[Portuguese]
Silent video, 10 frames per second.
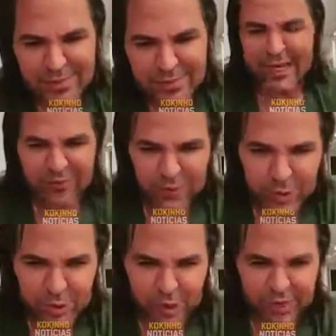da
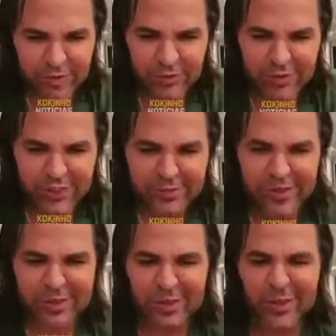live do Gustavo
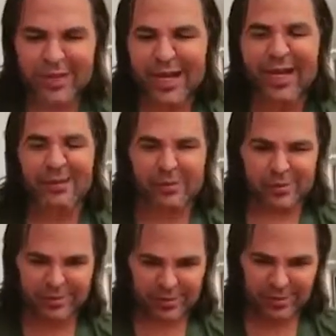Lima e do
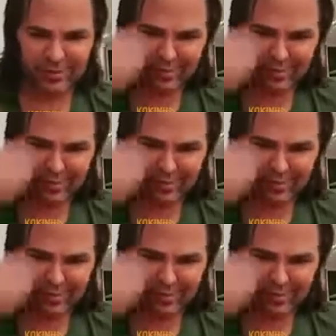Leonardo.